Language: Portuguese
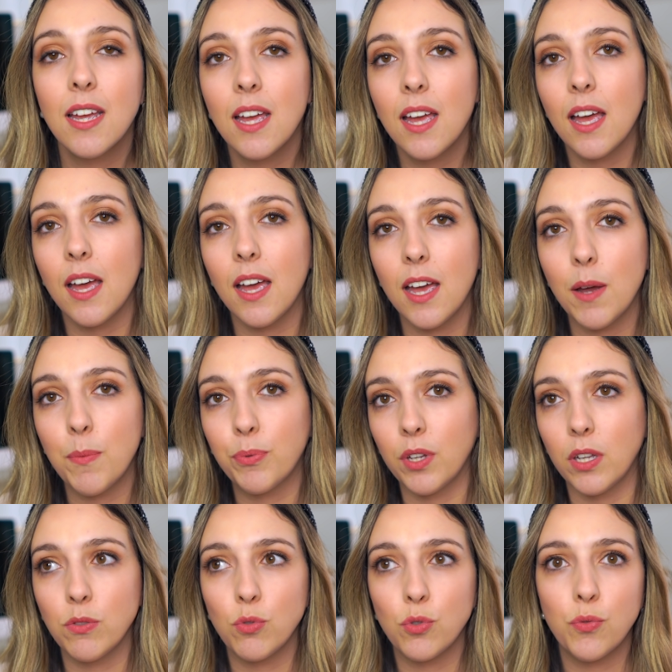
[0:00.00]
Uh, ah,
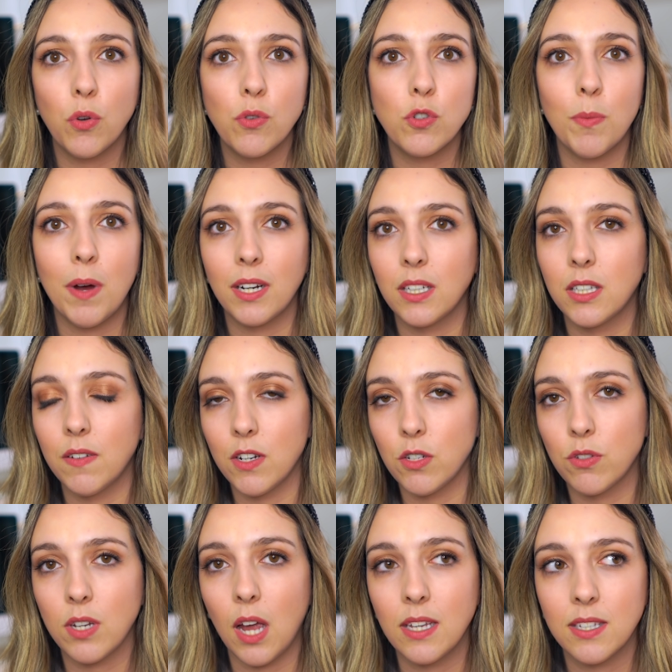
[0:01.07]
portanto, os voos eu marco através
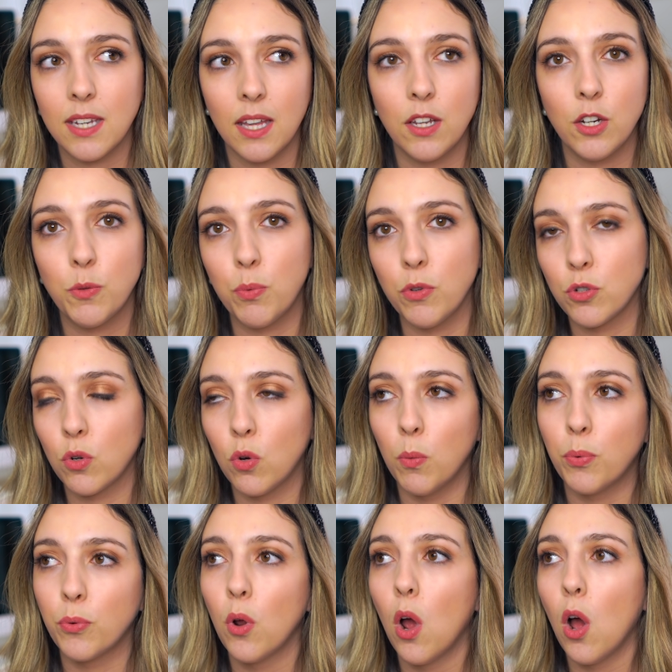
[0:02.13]
do Skyscanner e depois
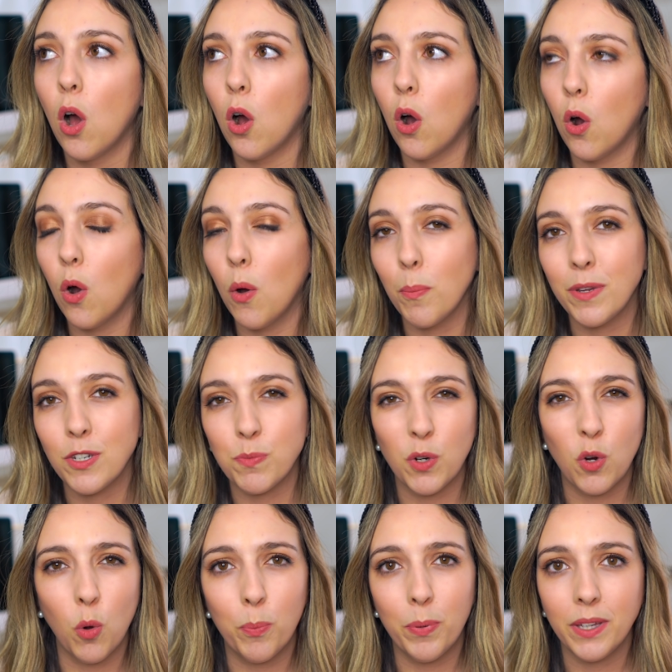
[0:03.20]
compro, ou mesmo
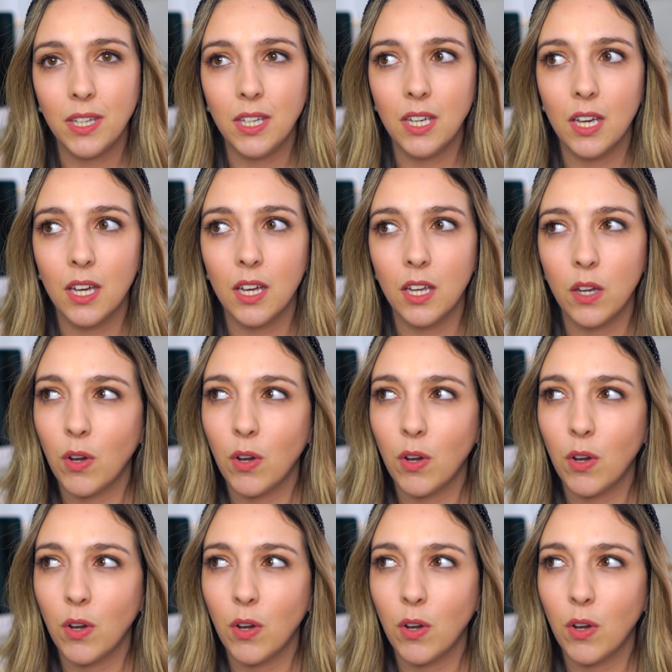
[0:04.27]
na companhia.